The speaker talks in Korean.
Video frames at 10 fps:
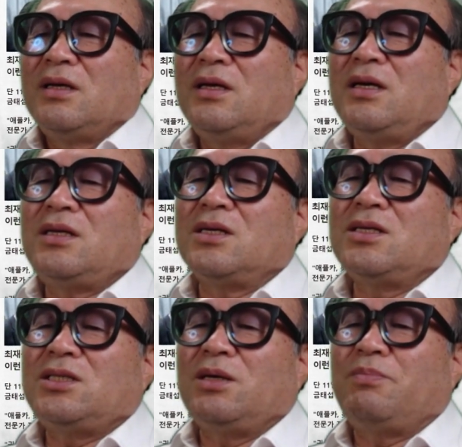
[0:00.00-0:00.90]

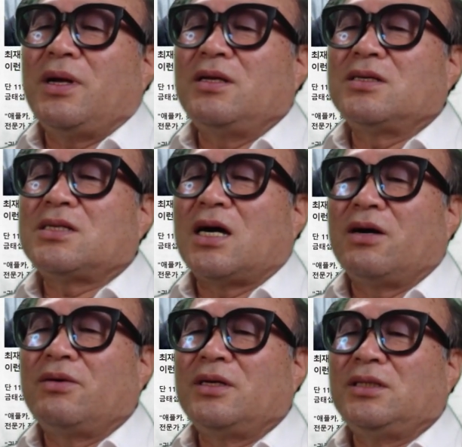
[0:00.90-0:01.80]
2018년
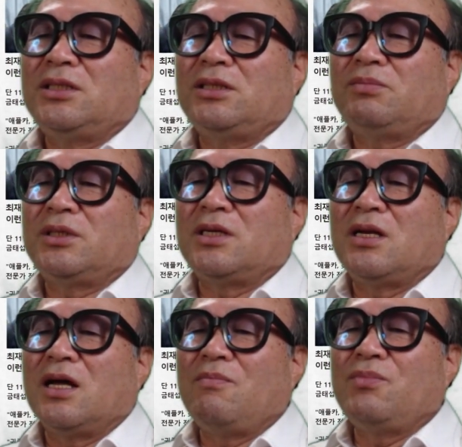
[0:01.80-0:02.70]
4월
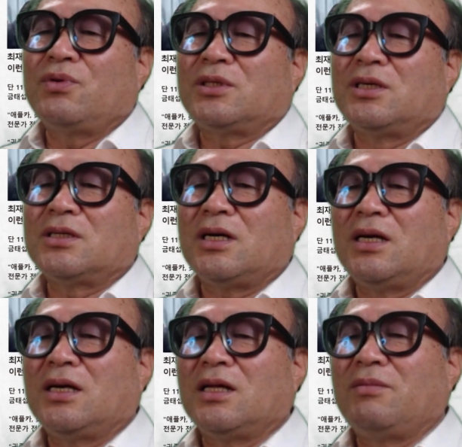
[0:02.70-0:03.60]
27일 남북
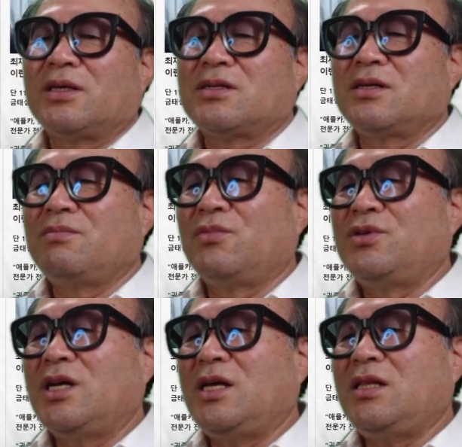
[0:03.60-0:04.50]
정상회담에서
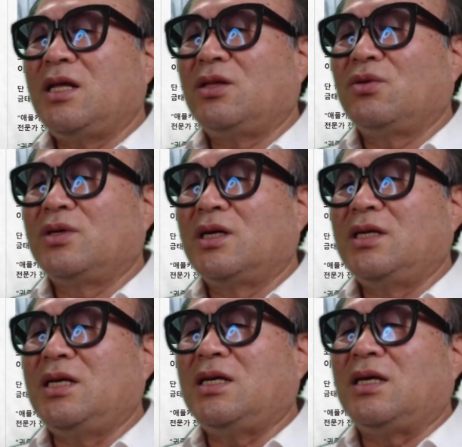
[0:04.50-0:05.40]
문재인
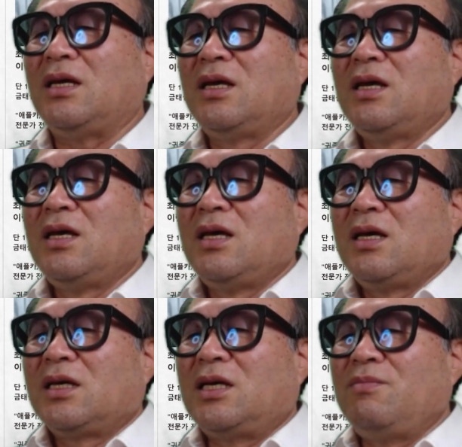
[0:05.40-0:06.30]
대통령이
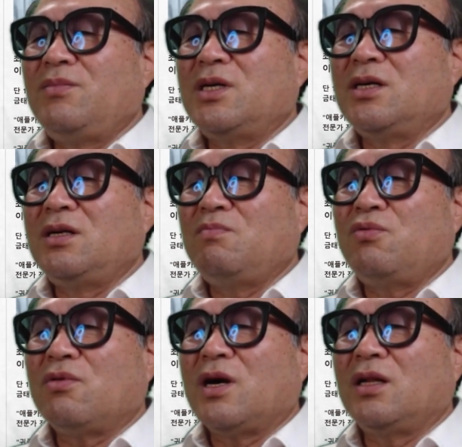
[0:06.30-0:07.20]
김정은
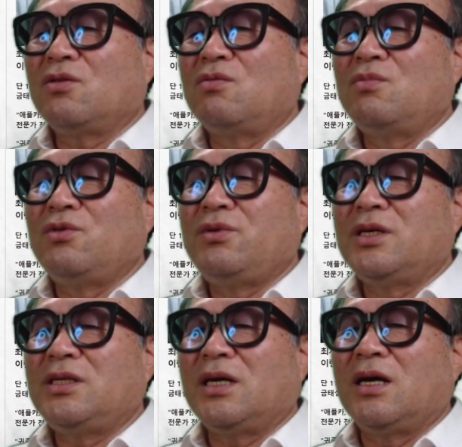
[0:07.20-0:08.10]
북한
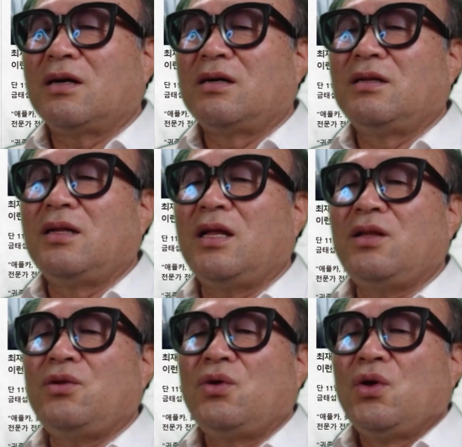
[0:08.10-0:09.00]
국무위원장에
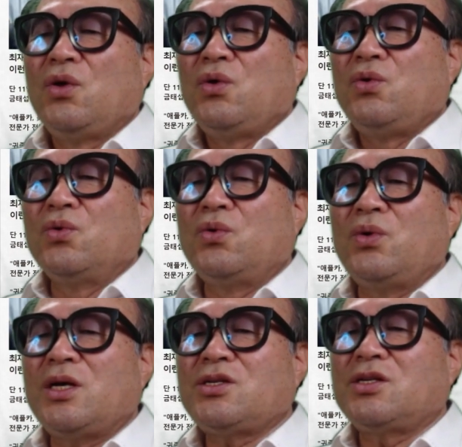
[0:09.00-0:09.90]
건넨
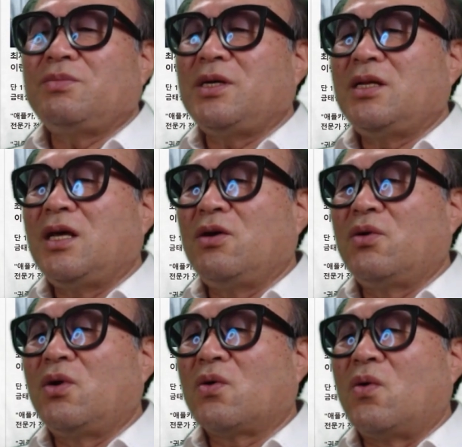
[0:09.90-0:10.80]
USB
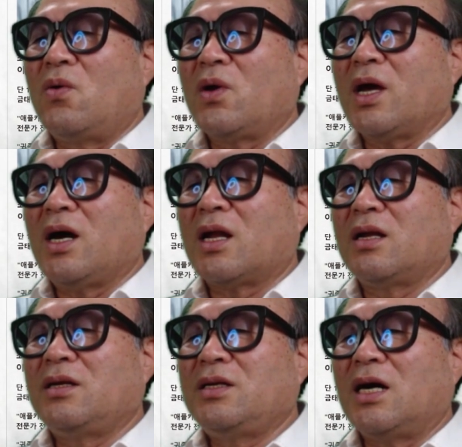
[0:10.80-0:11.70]
내용을
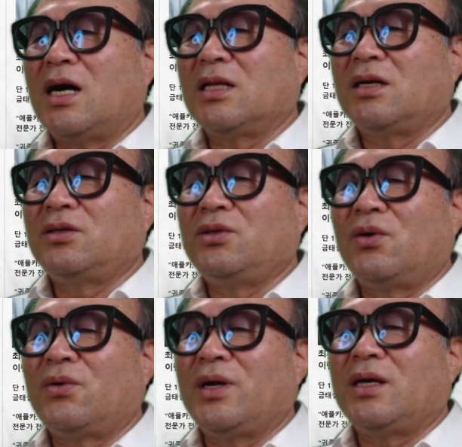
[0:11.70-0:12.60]
공개하라는 야당의
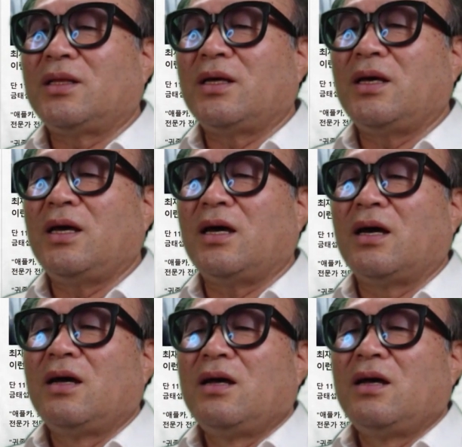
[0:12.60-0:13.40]
요구에 대해